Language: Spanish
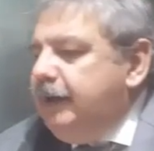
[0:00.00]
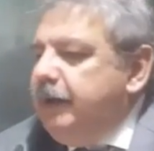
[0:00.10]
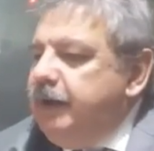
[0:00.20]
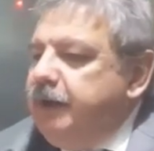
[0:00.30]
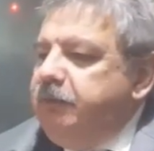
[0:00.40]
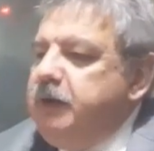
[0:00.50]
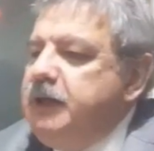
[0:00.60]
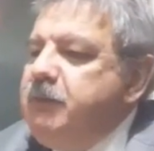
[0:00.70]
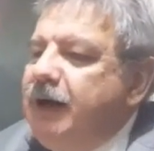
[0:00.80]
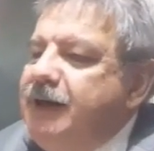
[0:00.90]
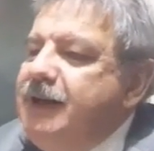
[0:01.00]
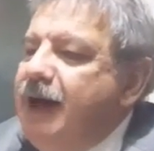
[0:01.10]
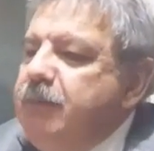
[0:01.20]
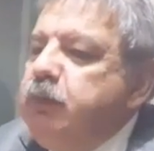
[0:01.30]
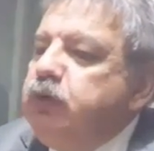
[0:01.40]
Eh,
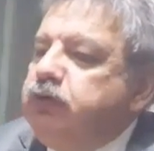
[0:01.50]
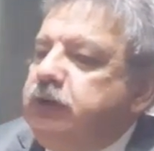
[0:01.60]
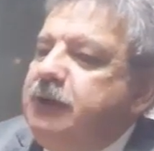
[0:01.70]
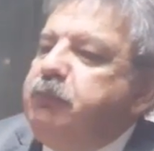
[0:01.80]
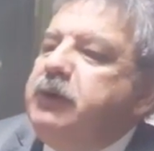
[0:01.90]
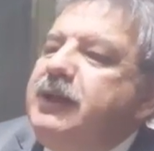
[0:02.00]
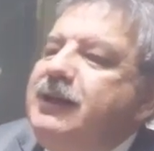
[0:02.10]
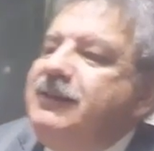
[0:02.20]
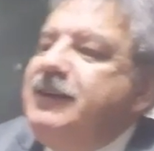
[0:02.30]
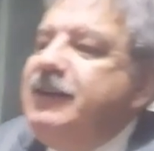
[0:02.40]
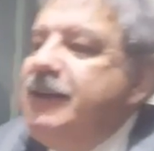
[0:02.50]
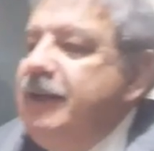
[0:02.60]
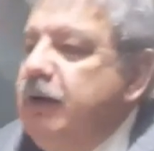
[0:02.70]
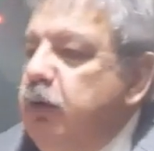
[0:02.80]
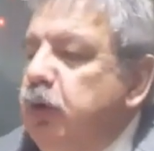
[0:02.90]
¿Imaginamos que pueda
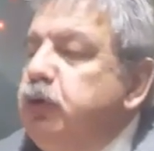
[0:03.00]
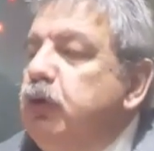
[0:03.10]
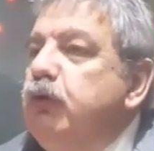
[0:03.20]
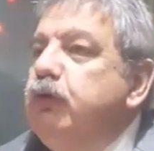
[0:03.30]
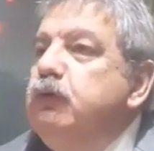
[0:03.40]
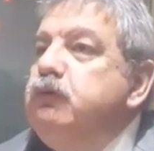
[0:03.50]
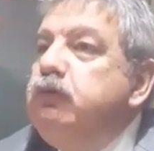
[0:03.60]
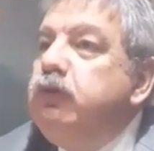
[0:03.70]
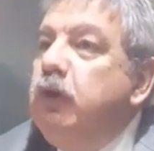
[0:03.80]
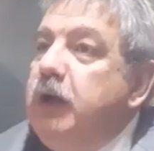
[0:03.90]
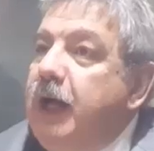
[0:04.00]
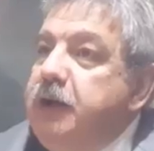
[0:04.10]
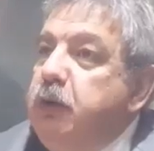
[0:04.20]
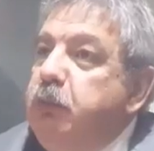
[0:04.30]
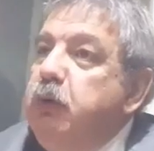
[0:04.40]
existir otro
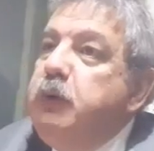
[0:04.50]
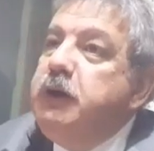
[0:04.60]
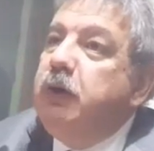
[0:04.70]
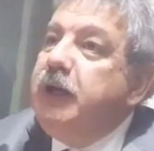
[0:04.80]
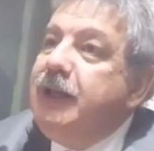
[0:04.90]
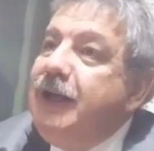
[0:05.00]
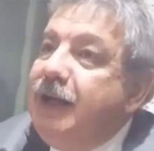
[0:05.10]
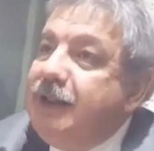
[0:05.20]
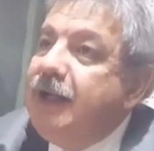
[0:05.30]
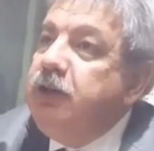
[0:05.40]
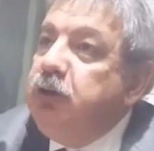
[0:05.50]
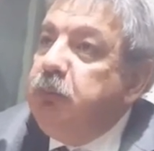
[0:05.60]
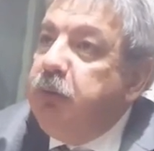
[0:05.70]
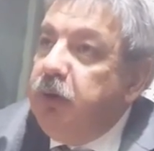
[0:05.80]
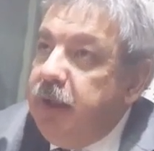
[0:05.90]
funcionario público que tenga
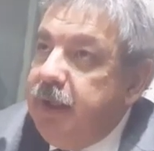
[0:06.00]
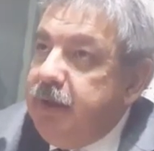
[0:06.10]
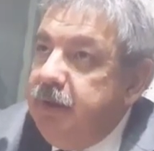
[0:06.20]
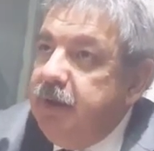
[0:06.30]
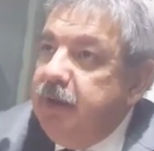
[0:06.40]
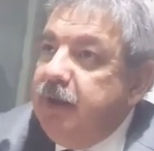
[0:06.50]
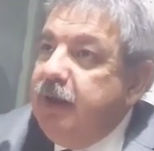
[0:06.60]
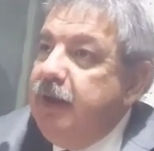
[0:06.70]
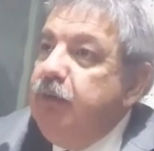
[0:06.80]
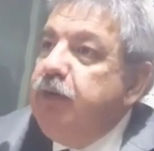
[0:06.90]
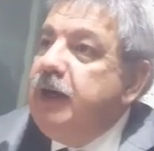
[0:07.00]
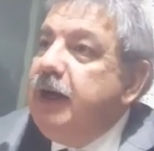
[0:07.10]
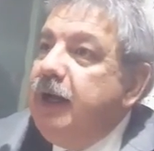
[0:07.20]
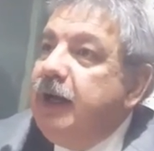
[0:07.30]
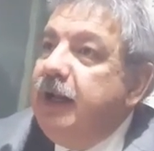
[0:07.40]
tanto poder que el
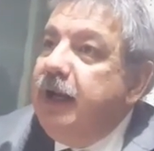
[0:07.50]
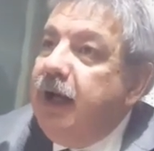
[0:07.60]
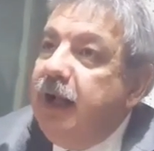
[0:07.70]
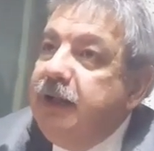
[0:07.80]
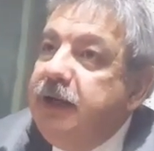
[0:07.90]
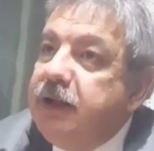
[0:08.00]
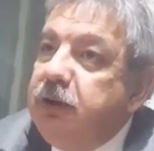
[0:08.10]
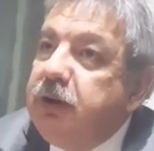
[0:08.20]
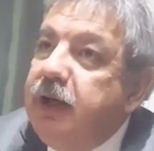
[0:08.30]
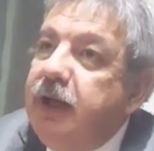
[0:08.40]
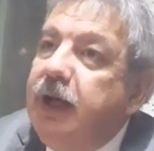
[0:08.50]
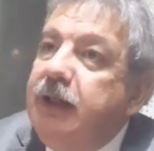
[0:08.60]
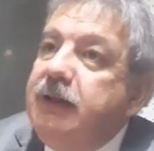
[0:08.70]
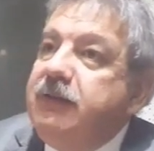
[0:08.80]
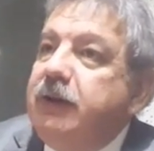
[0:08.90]
fiscal general, director
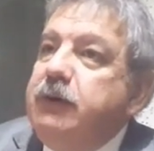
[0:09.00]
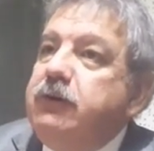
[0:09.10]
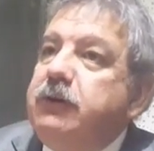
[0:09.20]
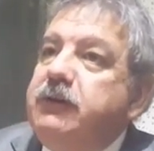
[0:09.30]
general del Servicio